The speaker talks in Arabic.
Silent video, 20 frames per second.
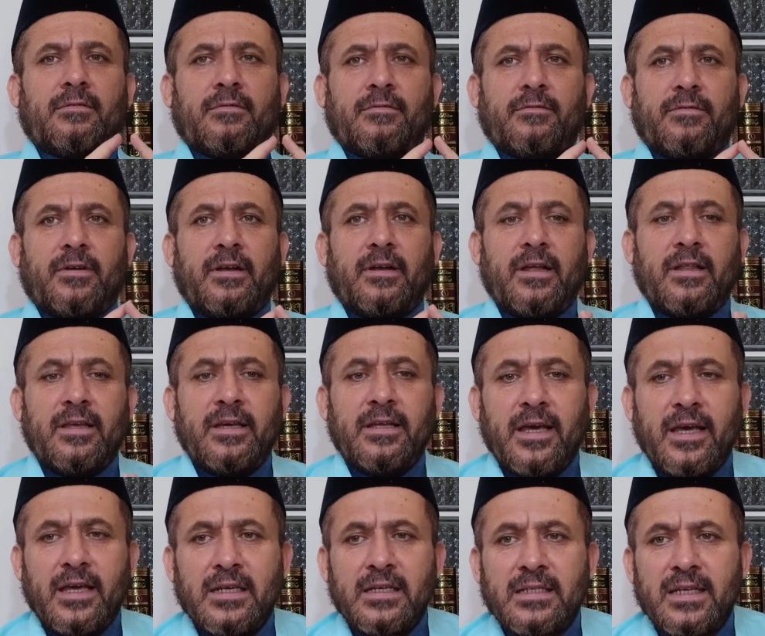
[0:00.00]
فالذين
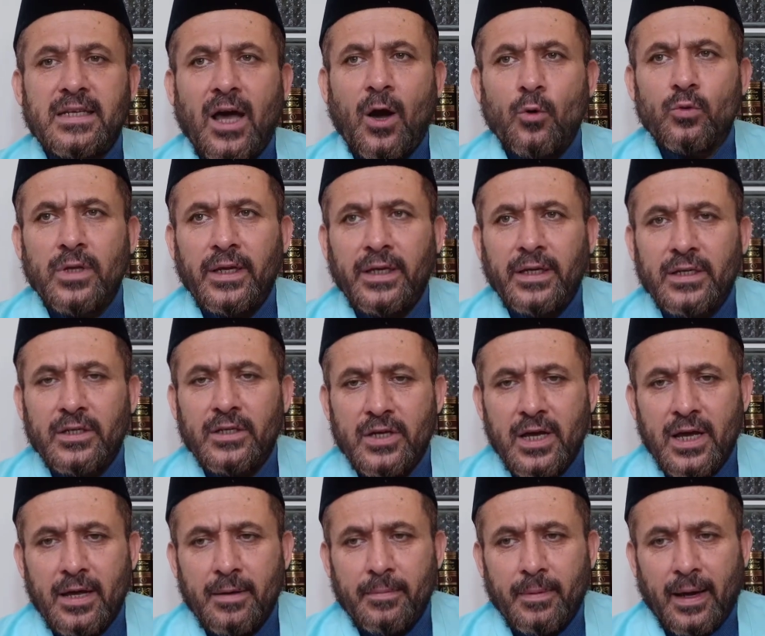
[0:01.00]
ينزعون
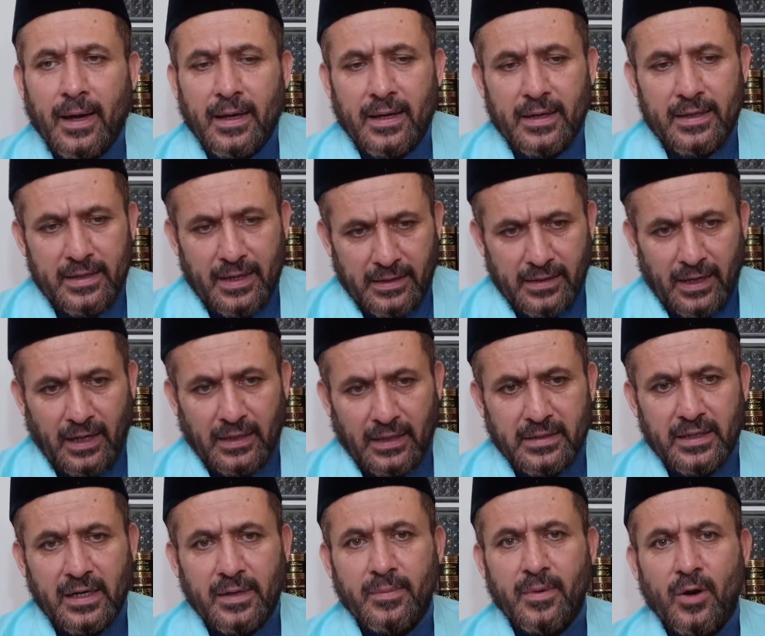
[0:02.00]
الحجاب عليه أن
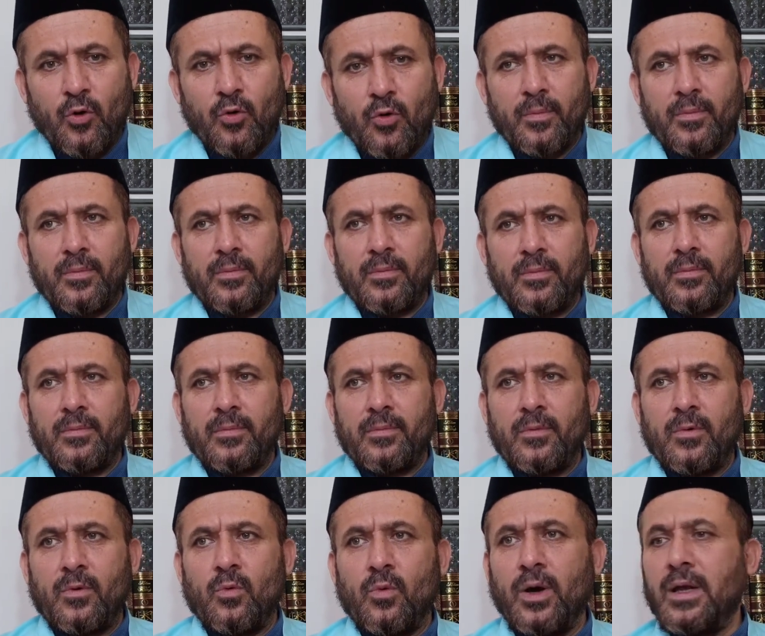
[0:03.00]
يحترمهم
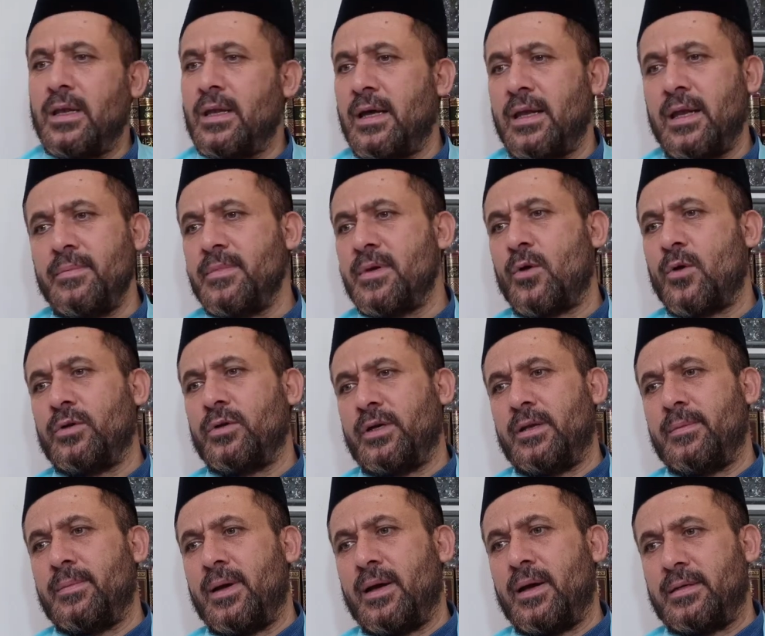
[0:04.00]
وإلا لم يكن
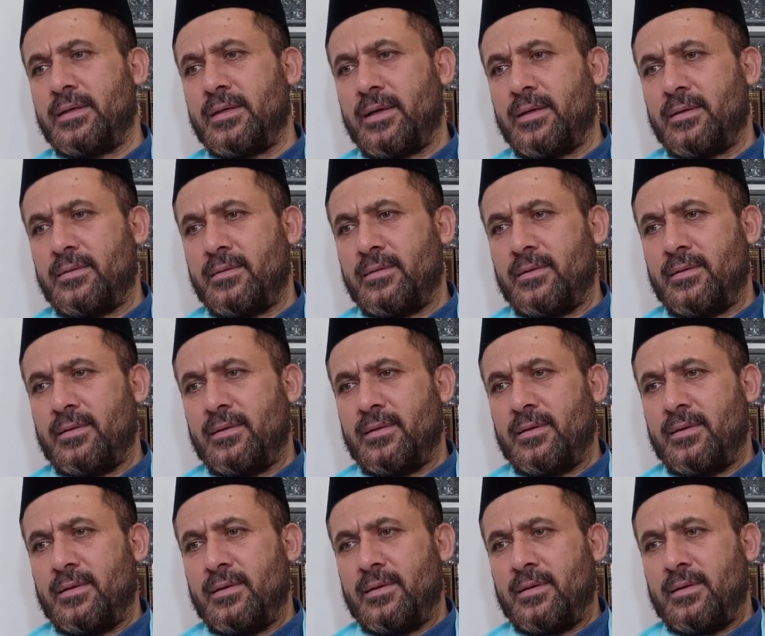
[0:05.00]
علمانيا
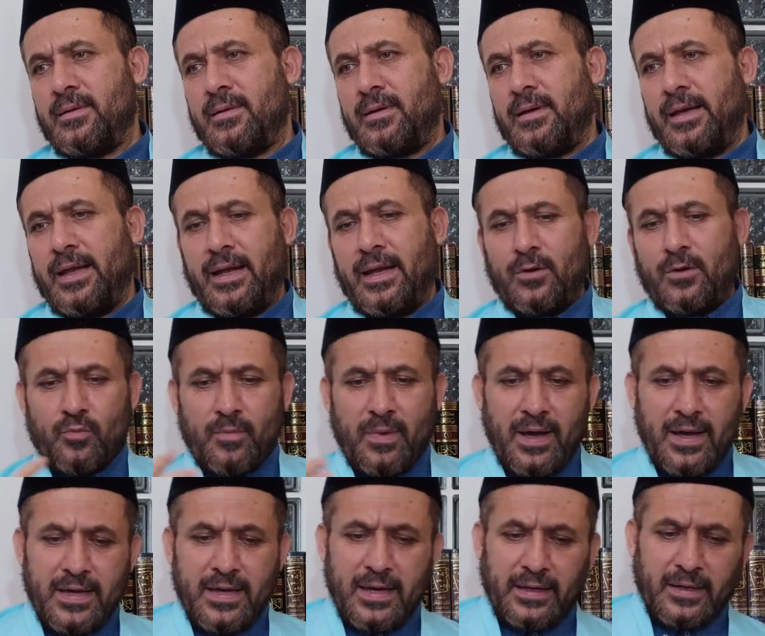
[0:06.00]
لأنه ما
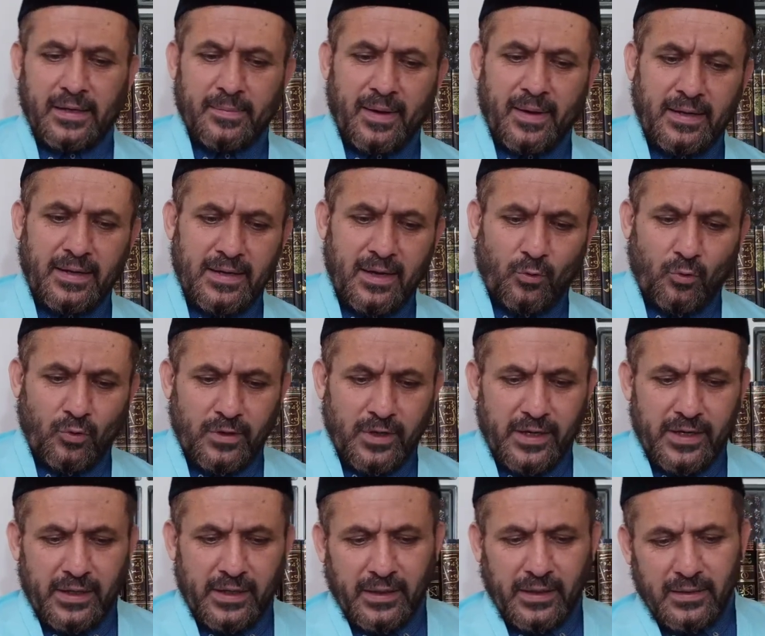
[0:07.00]
هي العلمانية قلنا
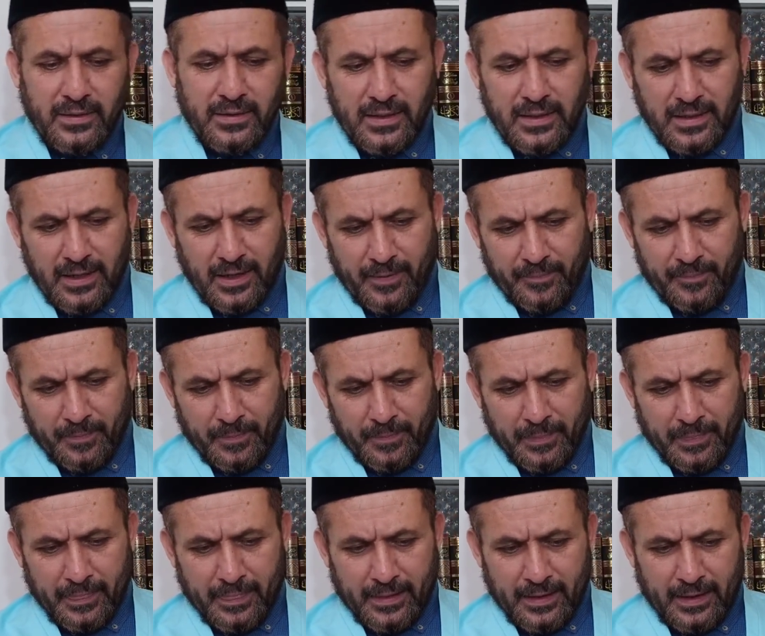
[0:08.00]
هي العندية
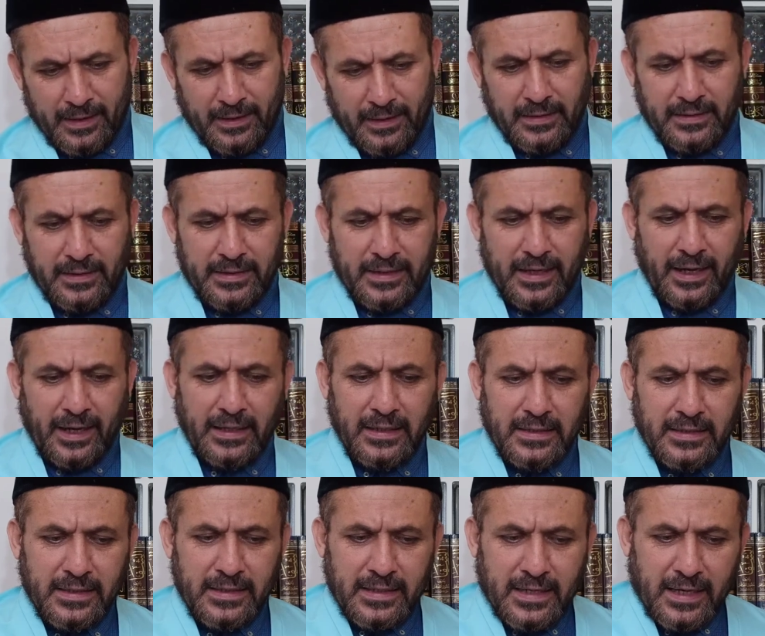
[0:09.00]
العندية
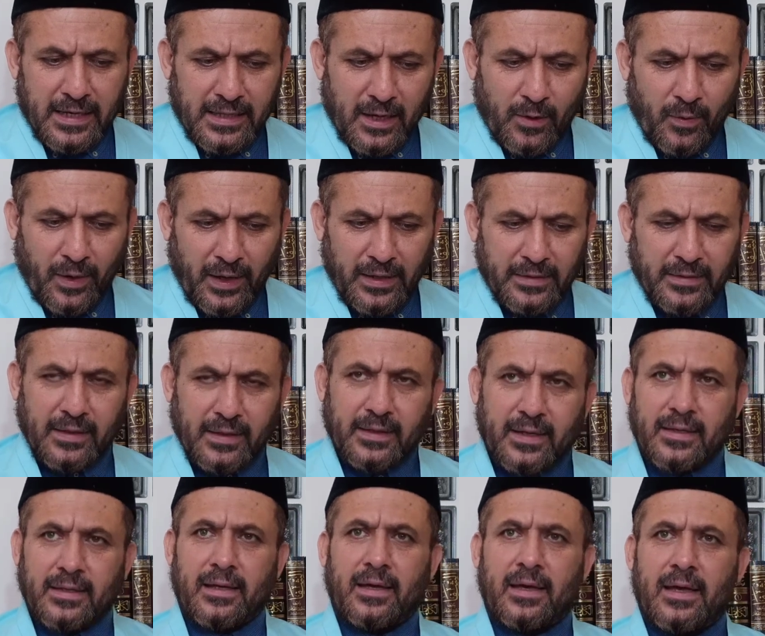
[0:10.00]
عندي كذا وعندك
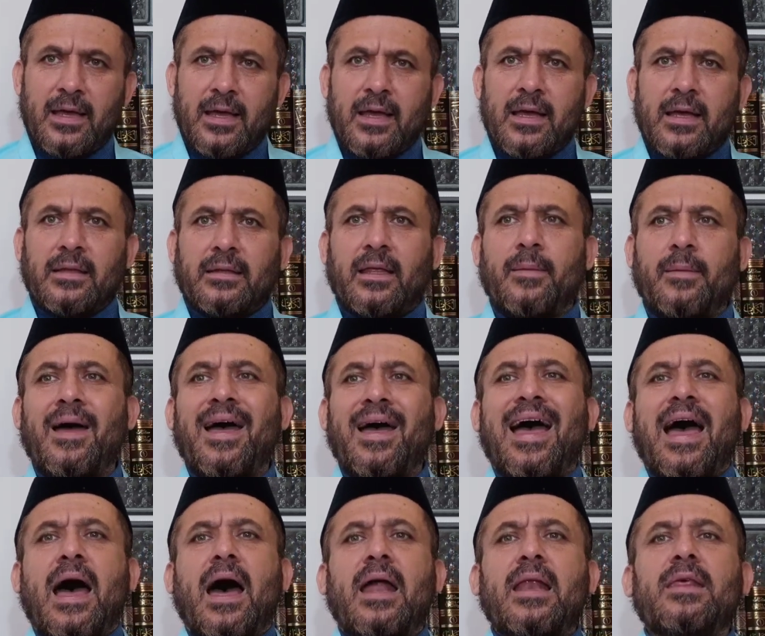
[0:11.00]
كذا طب
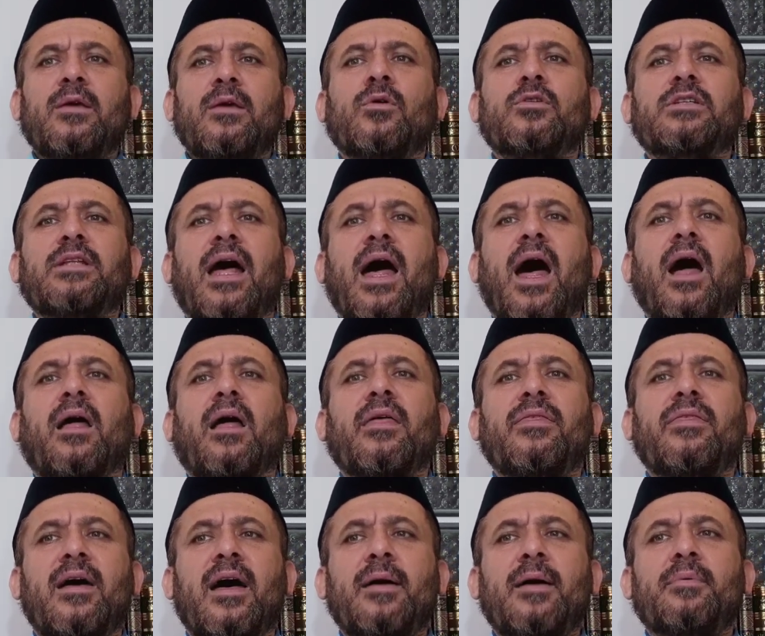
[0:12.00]
هل يوجد حق
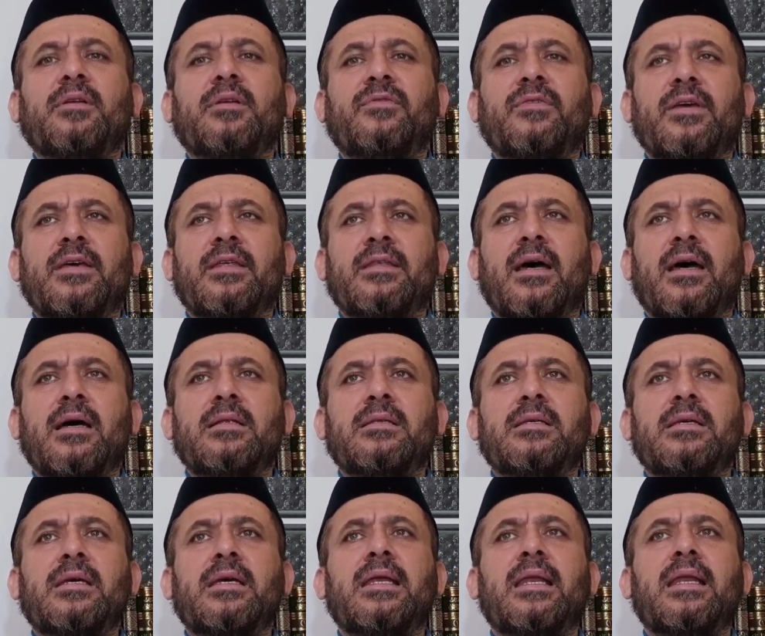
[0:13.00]
ثابت في
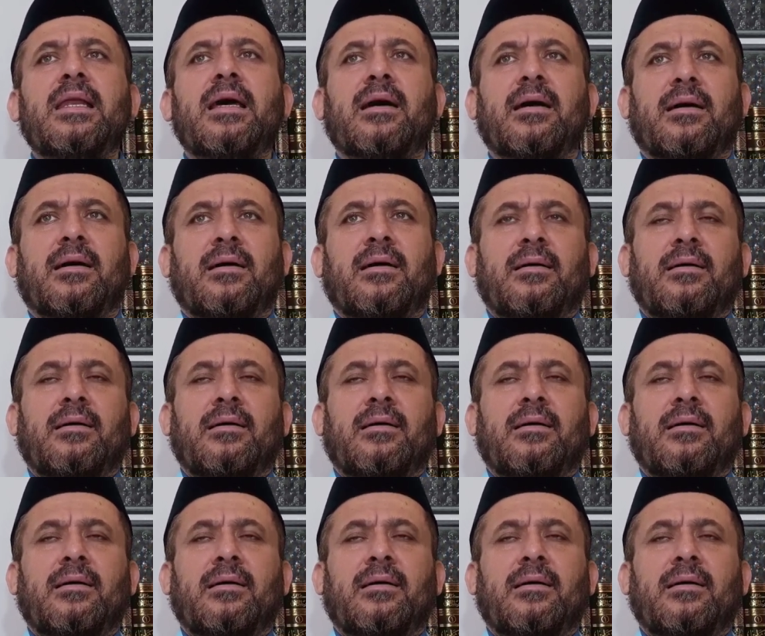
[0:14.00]
ذاته لا